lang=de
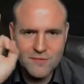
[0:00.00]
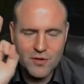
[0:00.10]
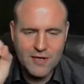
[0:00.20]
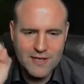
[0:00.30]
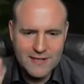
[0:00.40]
Oh,
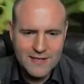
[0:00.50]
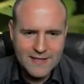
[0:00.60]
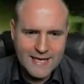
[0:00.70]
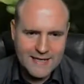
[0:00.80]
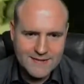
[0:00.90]
ja.
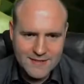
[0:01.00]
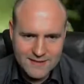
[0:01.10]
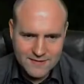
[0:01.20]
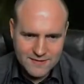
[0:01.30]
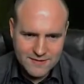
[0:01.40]

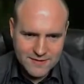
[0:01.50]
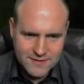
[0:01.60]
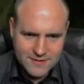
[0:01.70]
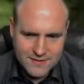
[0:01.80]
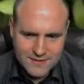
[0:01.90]
Exzellent. Das,
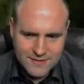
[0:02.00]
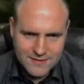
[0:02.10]
ja.